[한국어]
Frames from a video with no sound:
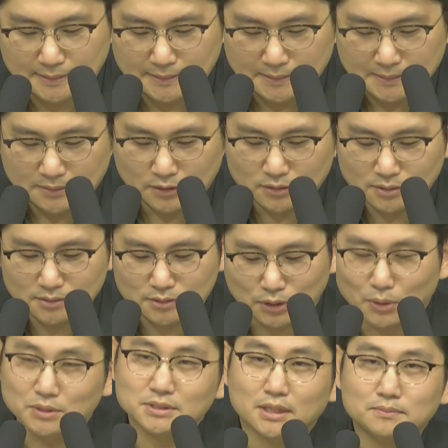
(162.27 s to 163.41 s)
어떤
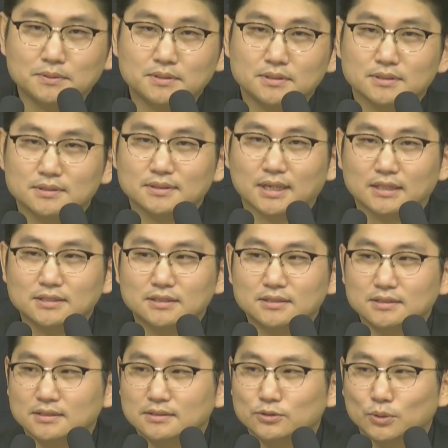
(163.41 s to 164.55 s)
정답을
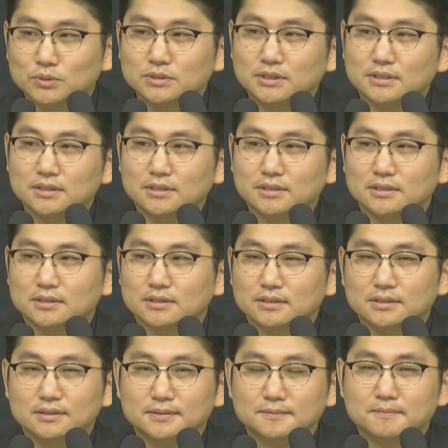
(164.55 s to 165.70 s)
가진 존재를
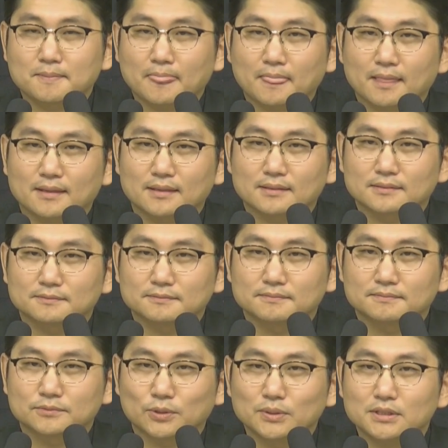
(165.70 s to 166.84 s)

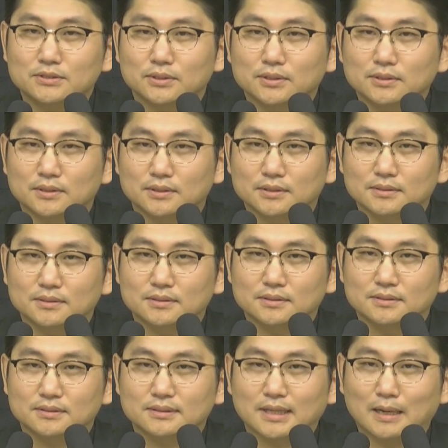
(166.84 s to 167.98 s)
통해서
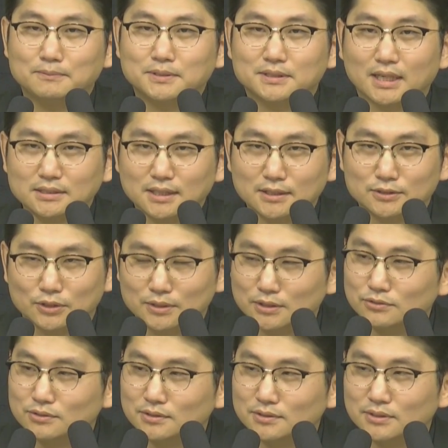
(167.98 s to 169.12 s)
답을 딱딱
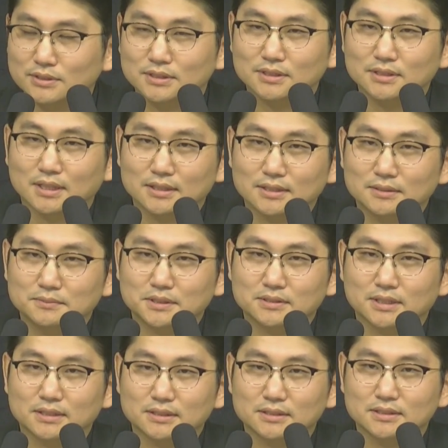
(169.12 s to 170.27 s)
정해주는 것이 하나님께서
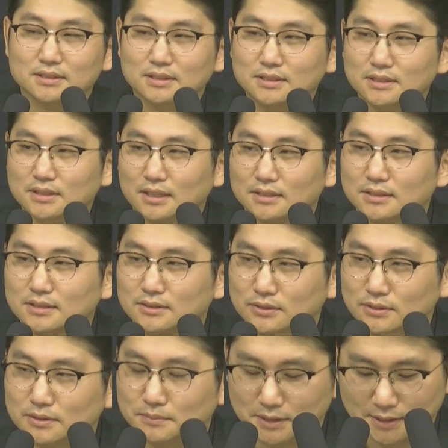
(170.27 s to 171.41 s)
하시는 일이 아니라는
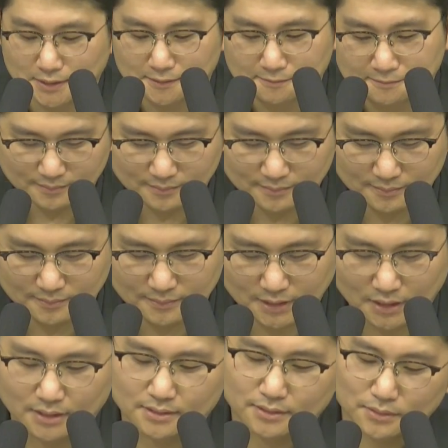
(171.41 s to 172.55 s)
것입니다.
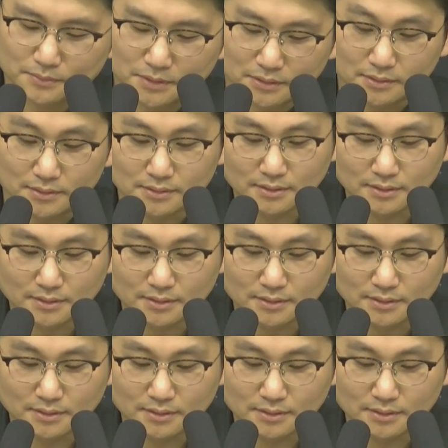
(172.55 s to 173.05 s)
자, 그러면